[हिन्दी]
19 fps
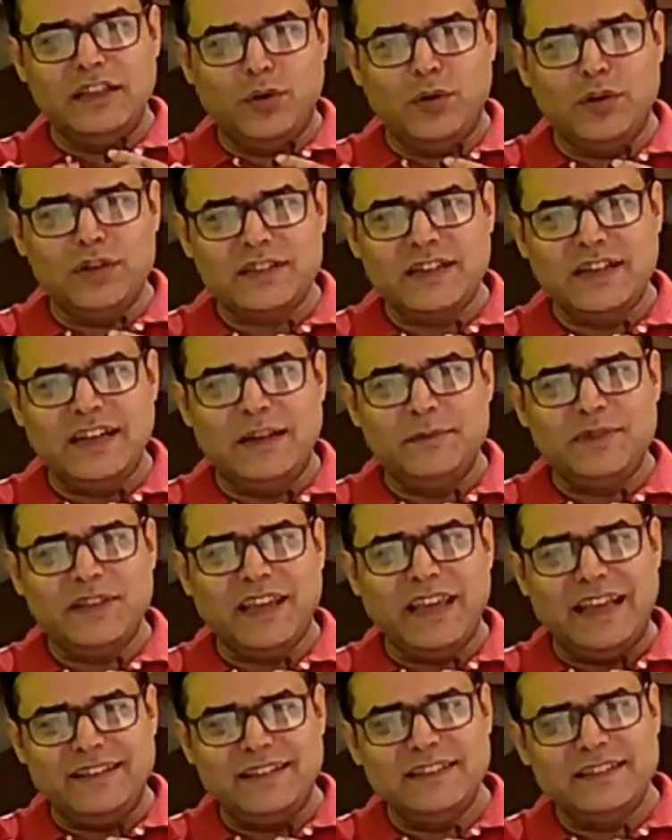होस्ट के नाम से
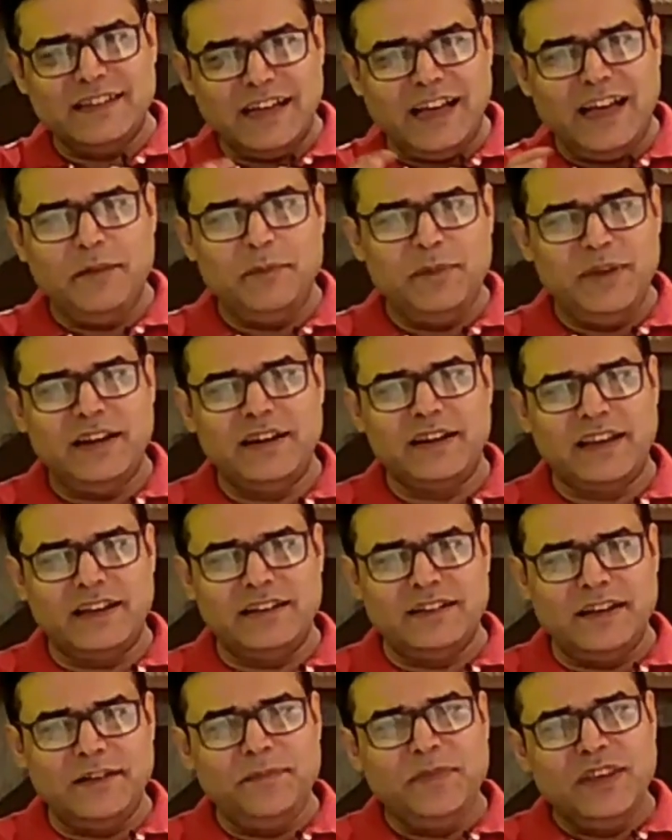एक ऐसी जगह है मेरठ के
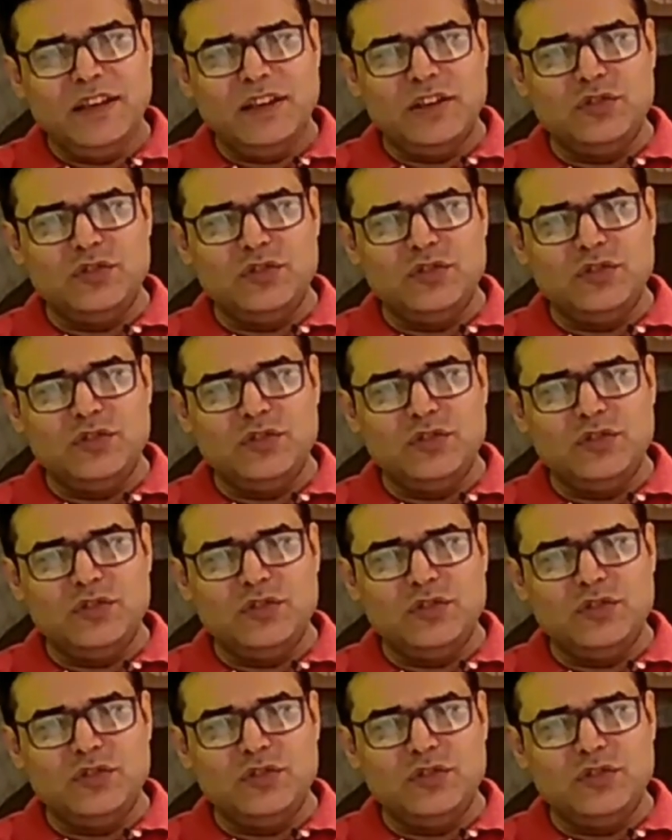अंदर